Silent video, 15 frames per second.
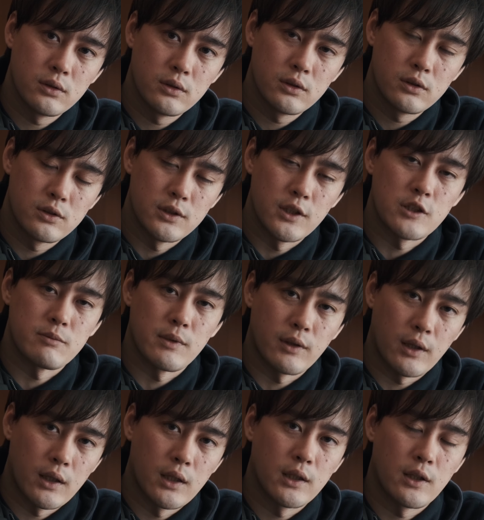済んでしまう
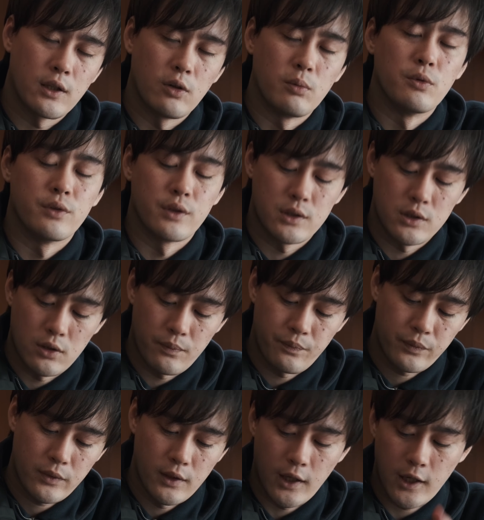かなって思うんですよ。
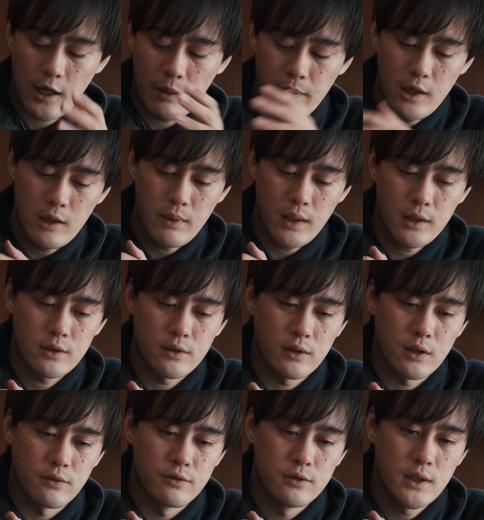カメラバッグっ
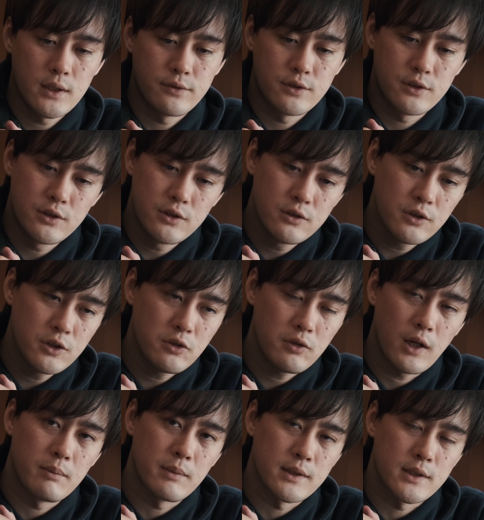て普通の人
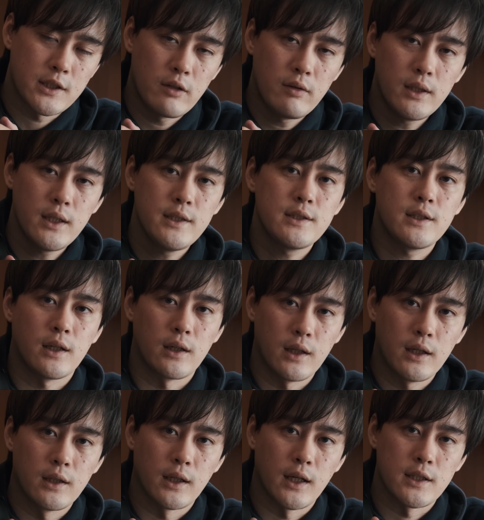はあんま使わないですから
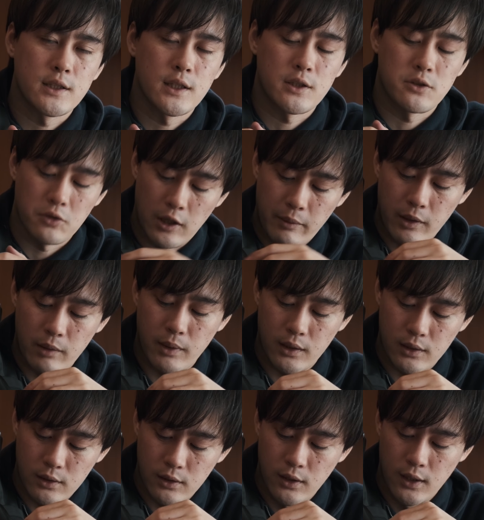ね。ガチガチの
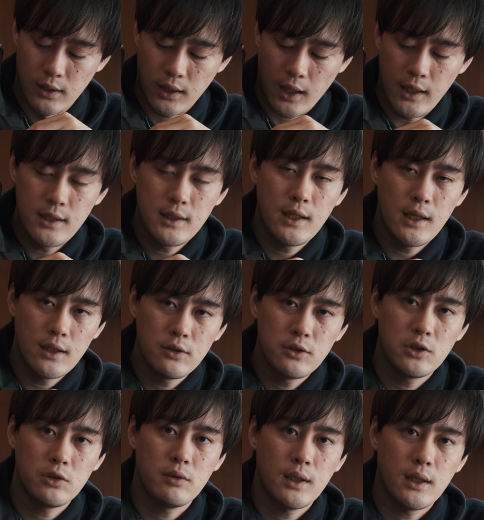カメラバッグ、大抵の
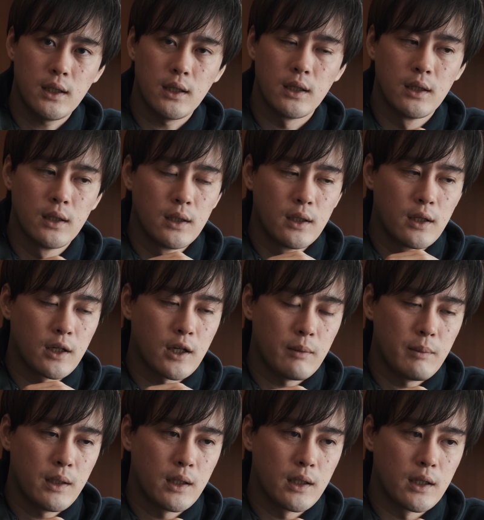人は
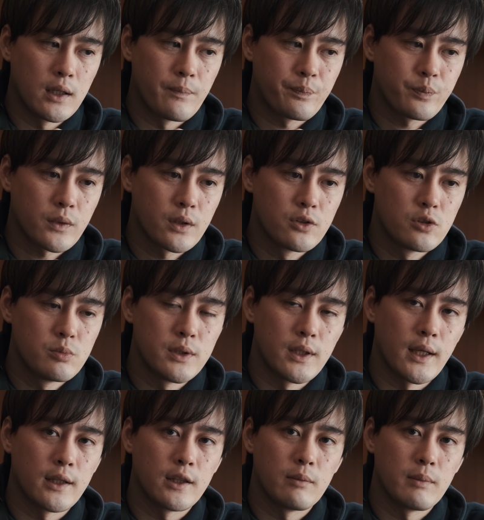カメラ趣味で
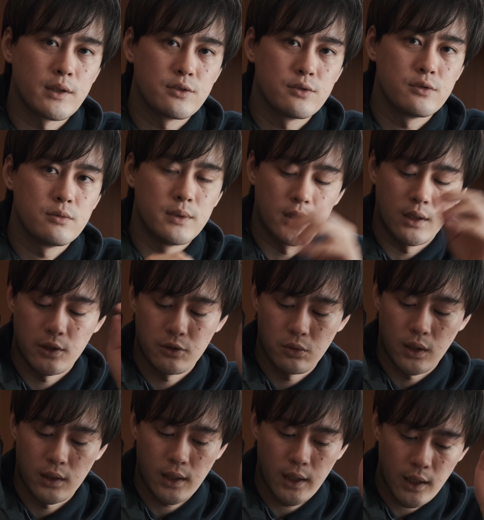やってますみたいな人
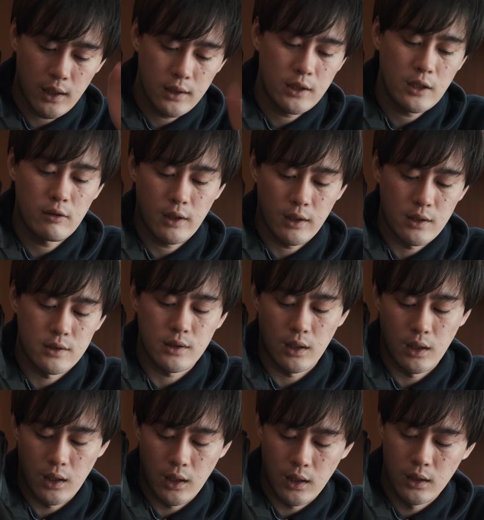が大半なわけですか
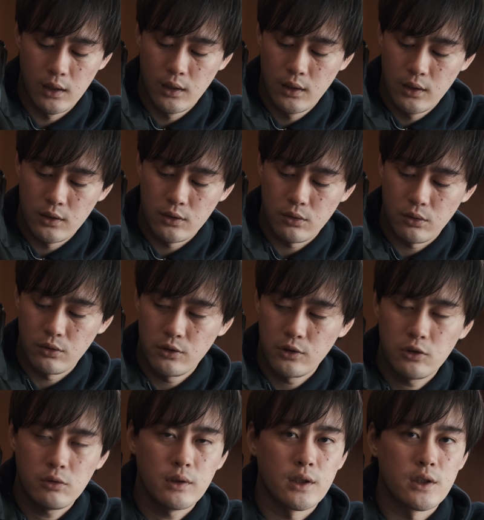ら、そういう
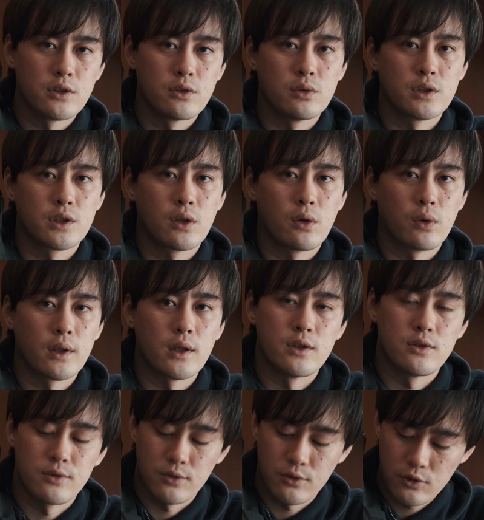人はね正直これで
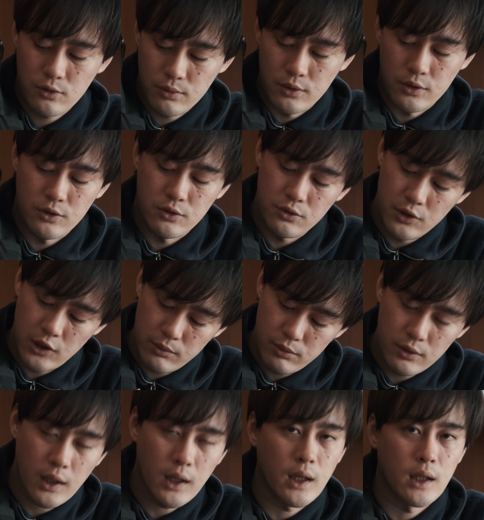十分十二
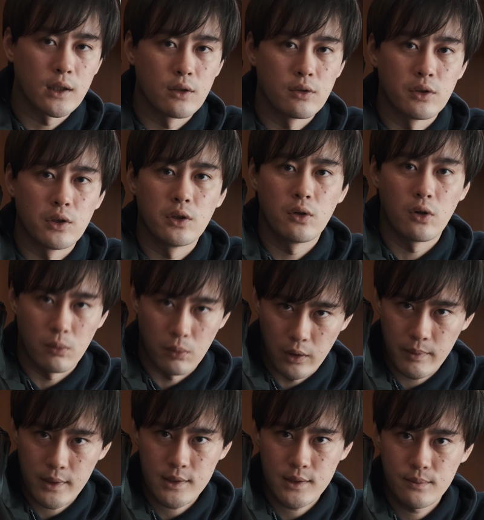分かなっていうふうに思い
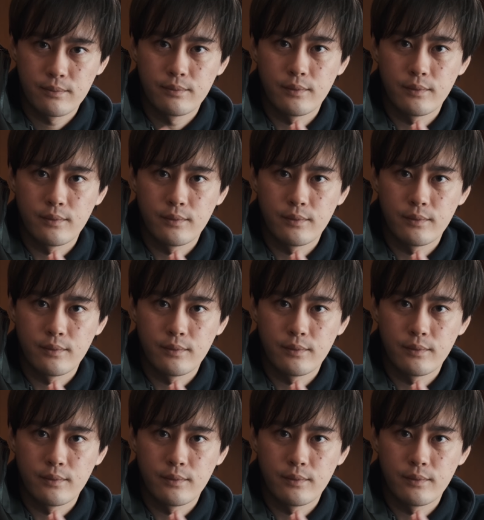ます。